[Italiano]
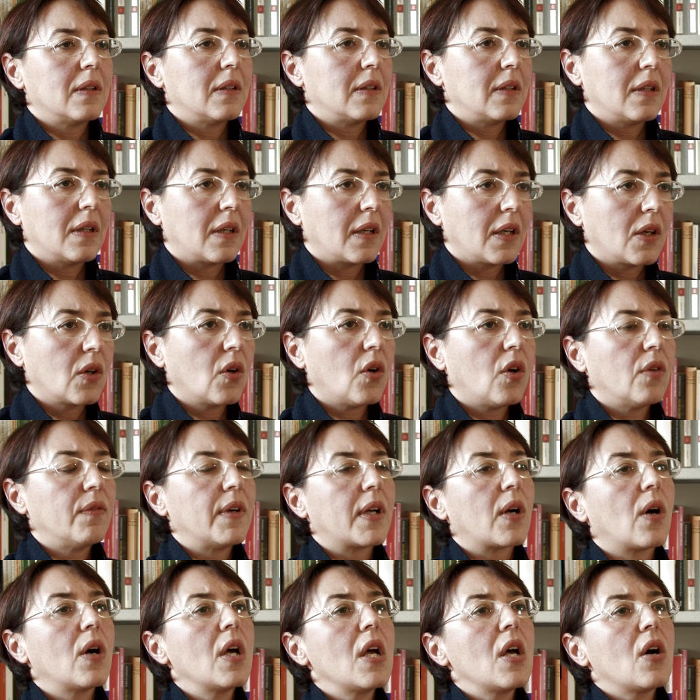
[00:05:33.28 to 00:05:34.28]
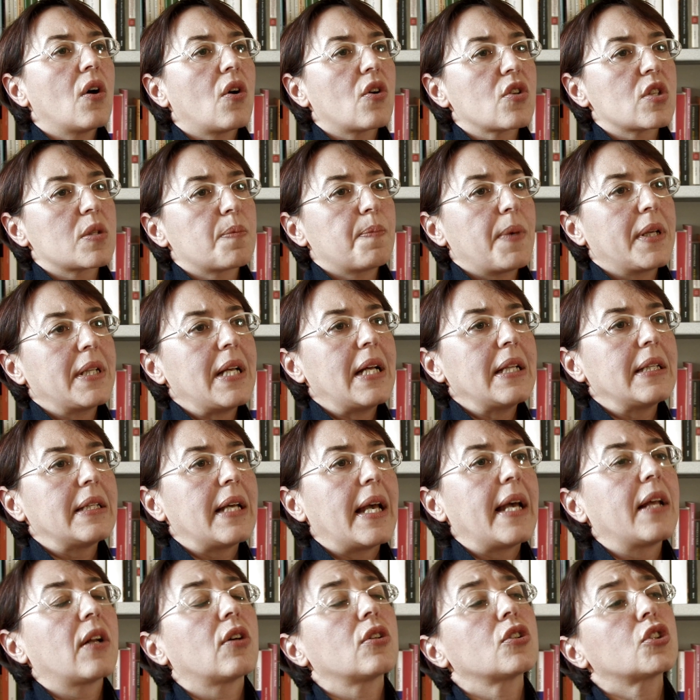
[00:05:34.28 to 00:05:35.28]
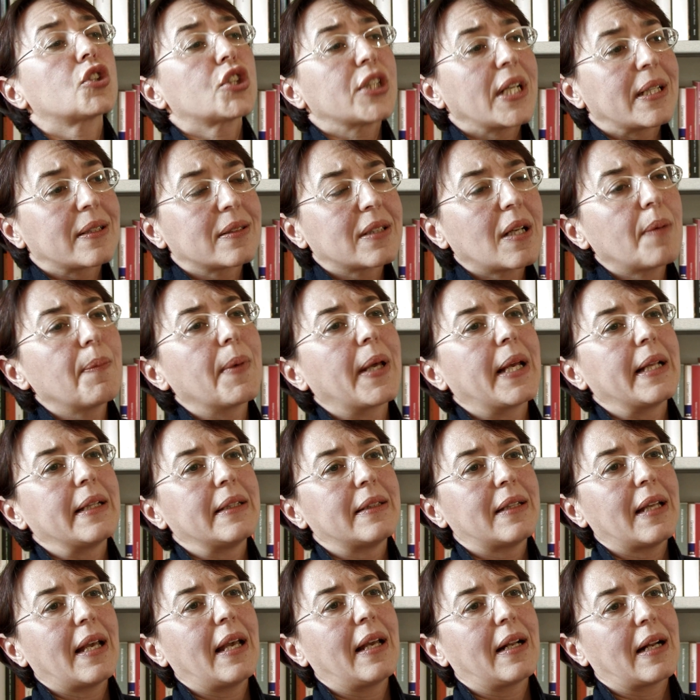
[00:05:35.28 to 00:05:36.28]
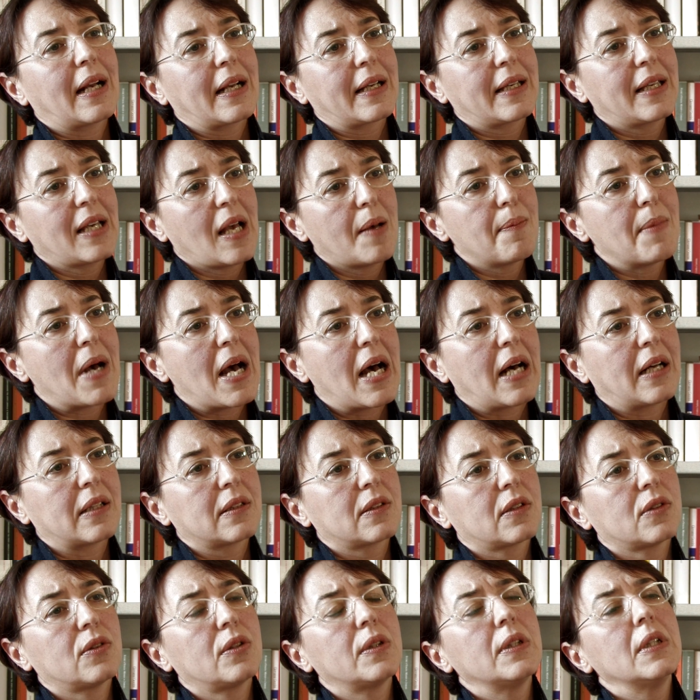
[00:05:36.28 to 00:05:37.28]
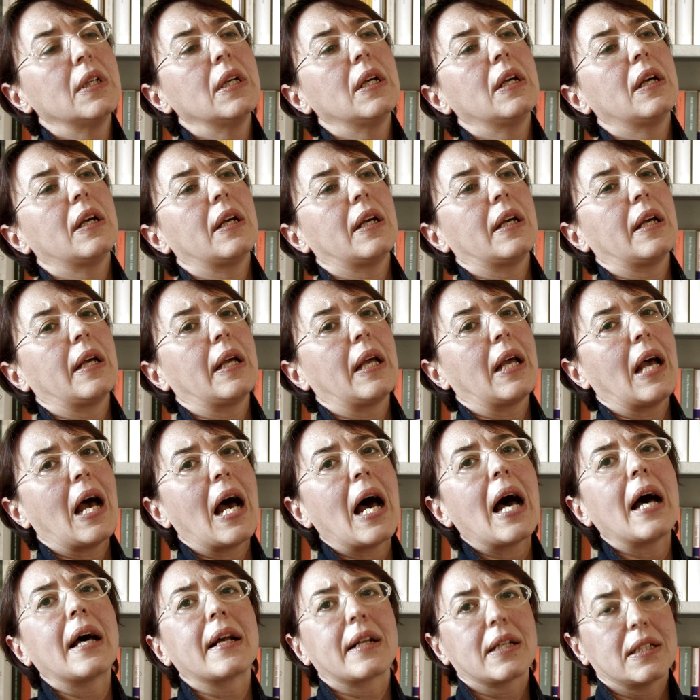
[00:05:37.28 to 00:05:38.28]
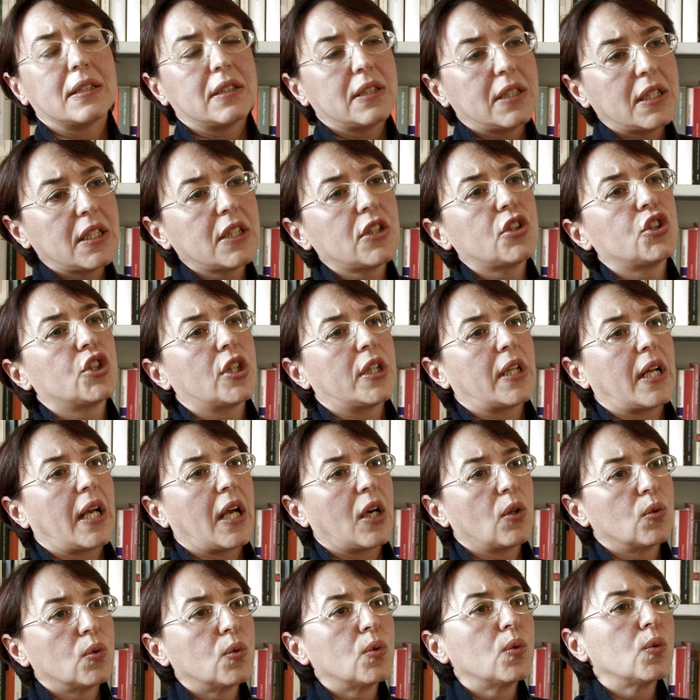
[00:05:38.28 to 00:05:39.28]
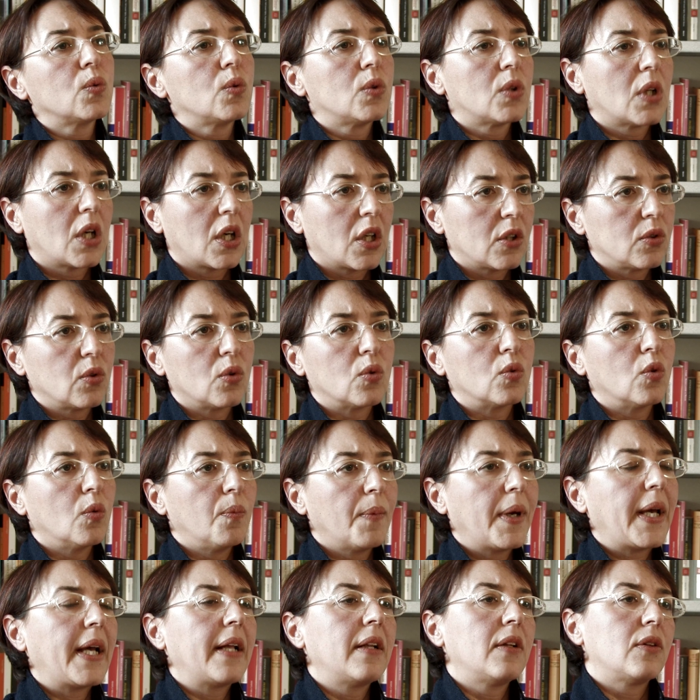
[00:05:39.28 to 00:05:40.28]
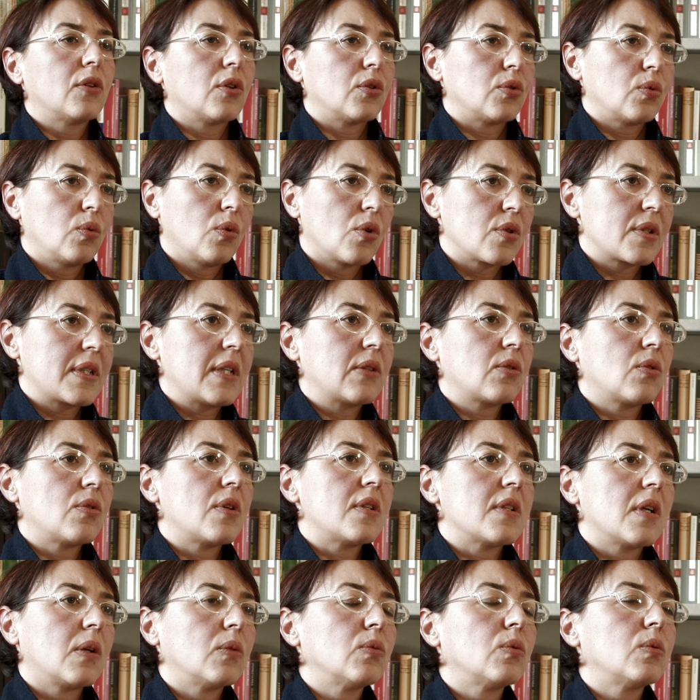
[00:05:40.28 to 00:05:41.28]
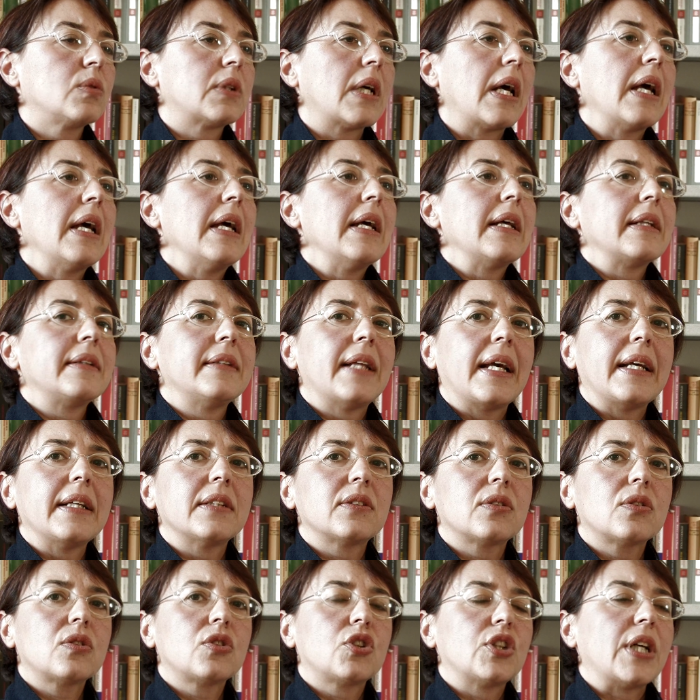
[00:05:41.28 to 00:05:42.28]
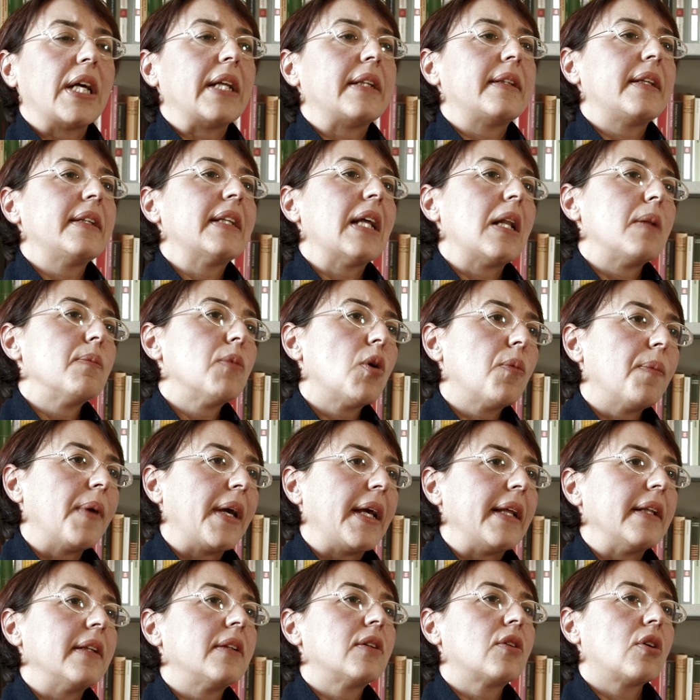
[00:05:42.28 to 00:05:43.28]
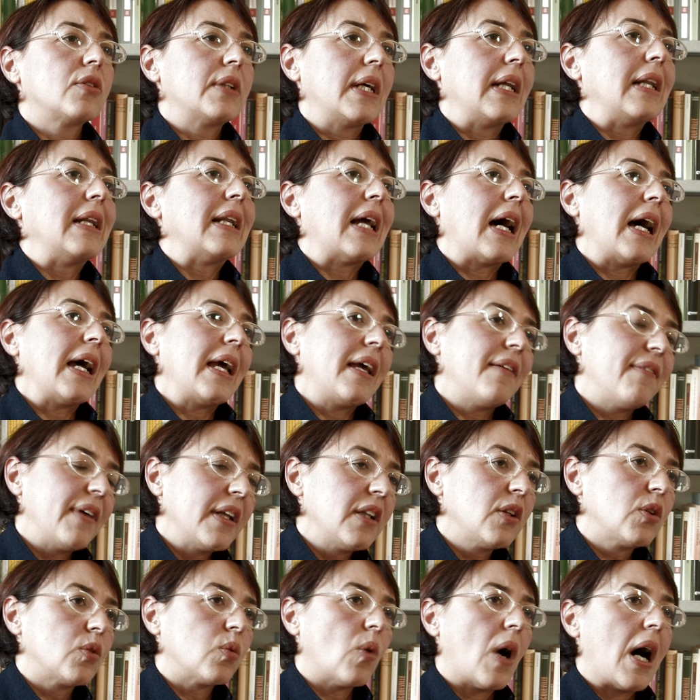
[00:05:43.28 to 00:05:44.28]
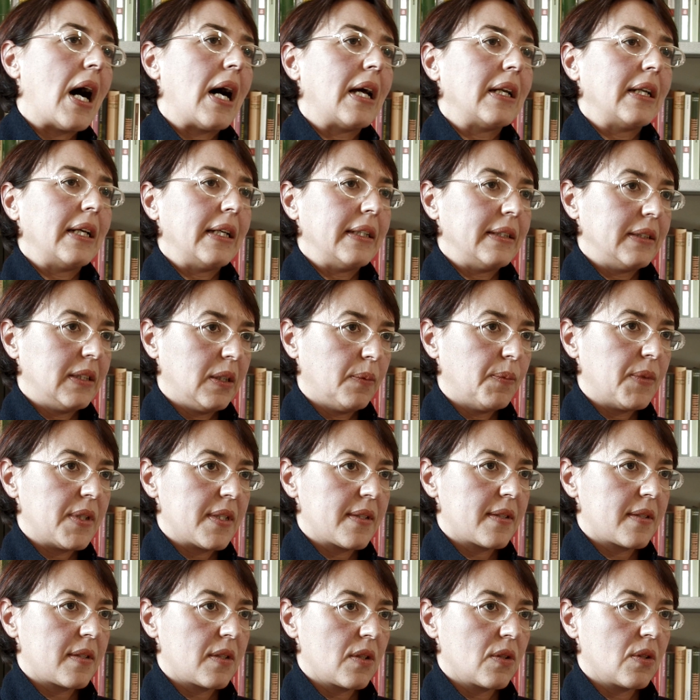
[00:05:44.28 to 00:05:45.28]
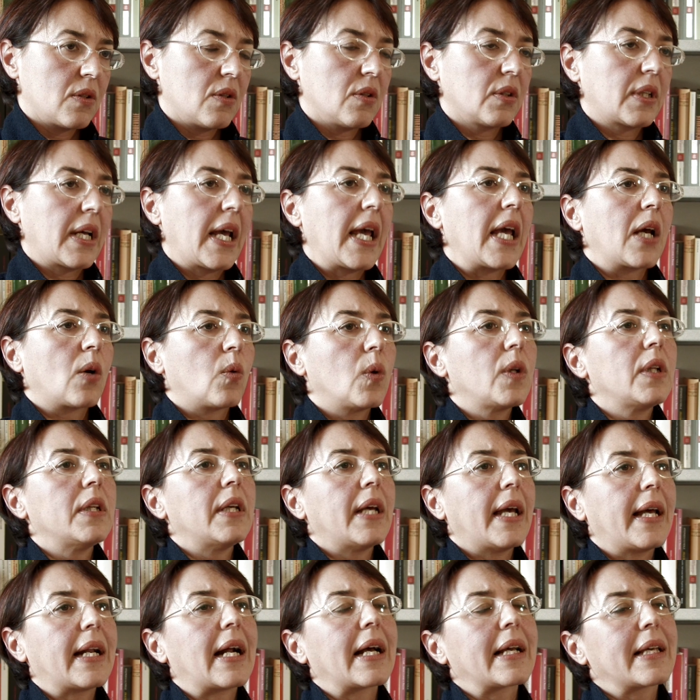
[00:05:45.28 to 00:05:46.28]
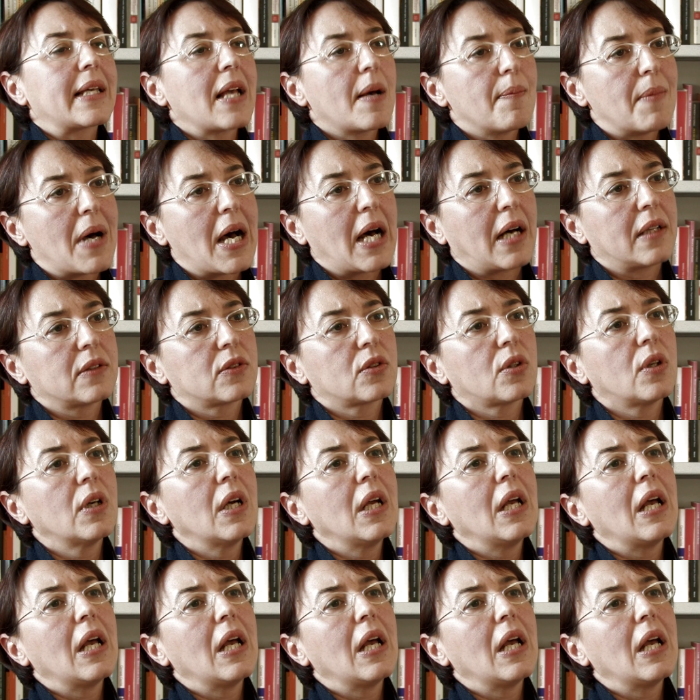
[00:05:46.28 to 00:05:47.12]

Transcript: il, ricovero ospedaliero, certamente era chiamato eh, a redigere un documento sullo stato di salute dei soggetti nel momento della eventuale dimissione e quindi era chiamato